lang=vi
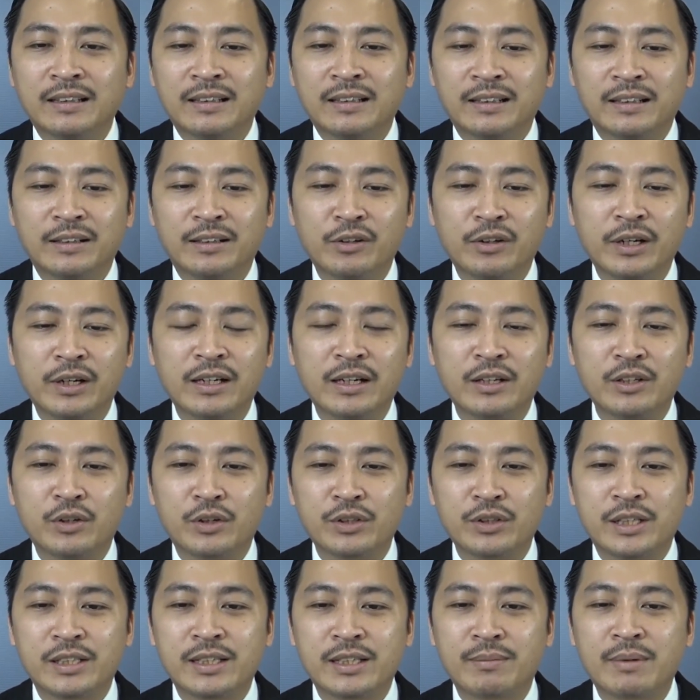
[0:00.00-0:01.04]
thế có khi là họ
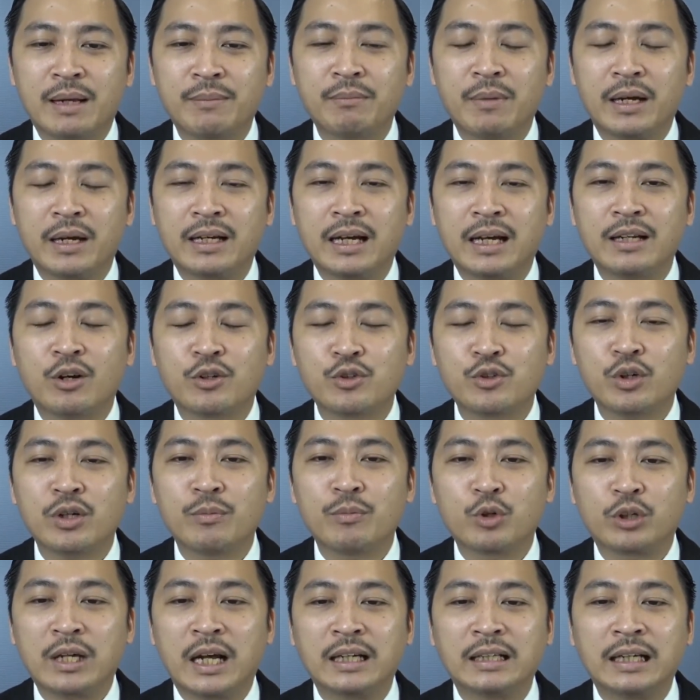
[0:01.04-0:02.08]
chỉ xem năm bảy căn họ chốt được
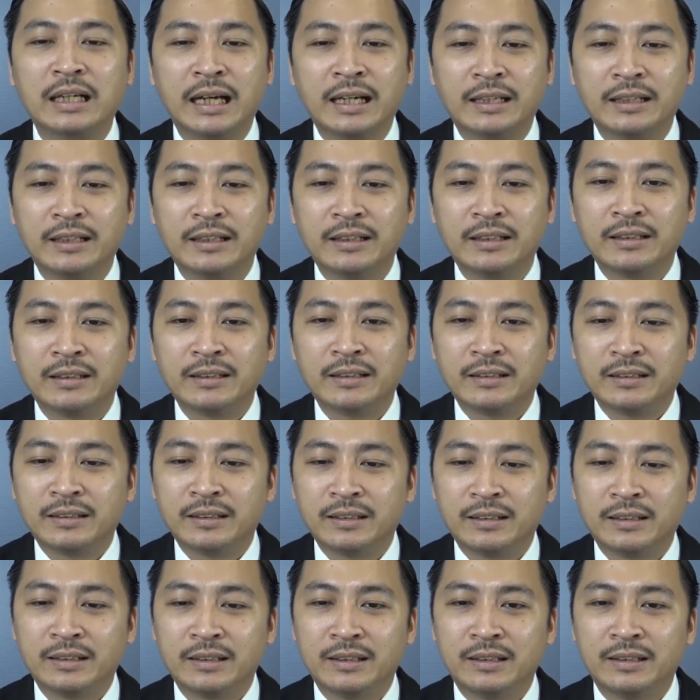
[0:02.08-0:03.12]
một căn ngay
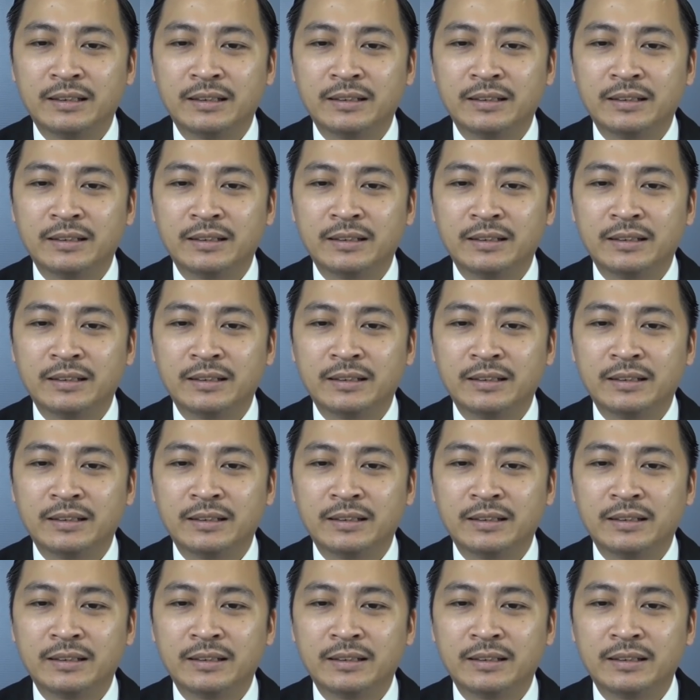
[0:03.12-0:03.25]
đấy.